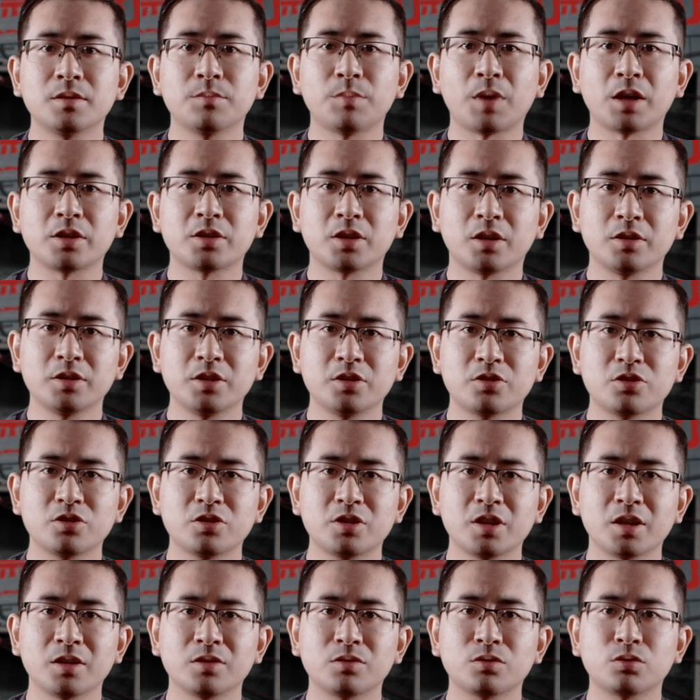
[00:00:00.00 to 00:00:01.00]
马乔丽之
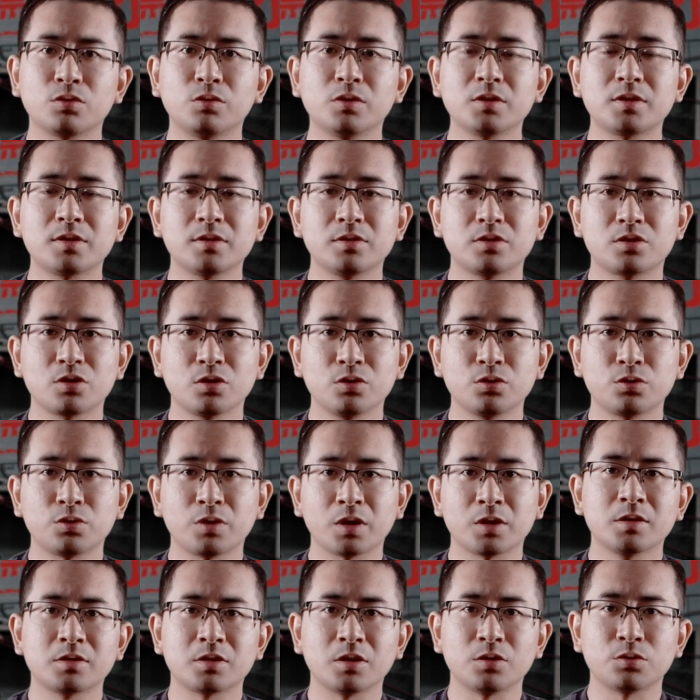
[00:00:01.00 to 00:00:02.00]
间多次周
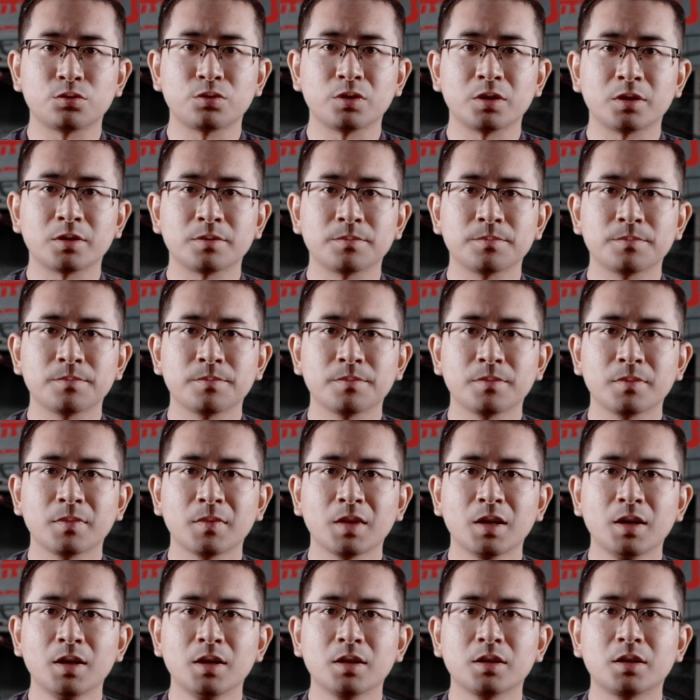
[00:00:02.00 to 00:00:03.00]
旋审讯，
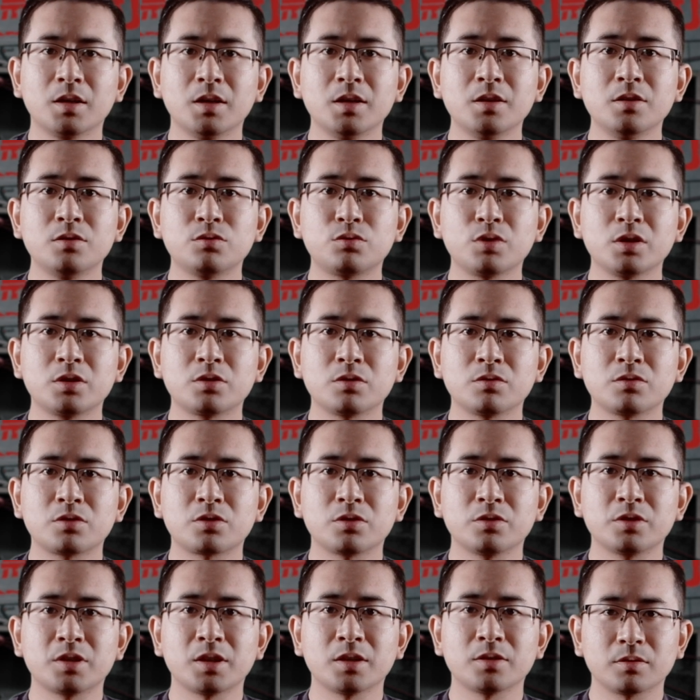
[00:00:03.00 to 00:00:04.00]
肯恩最终
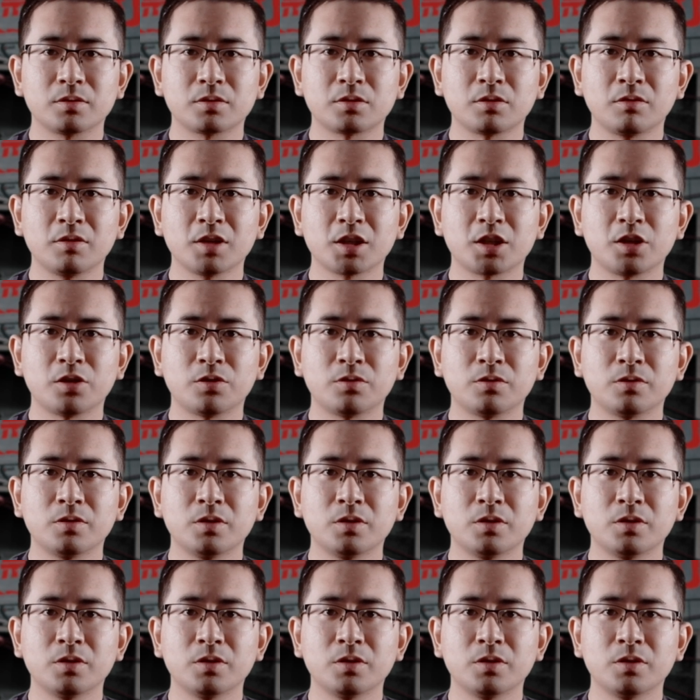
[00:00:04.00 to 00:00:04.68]
首先松了口，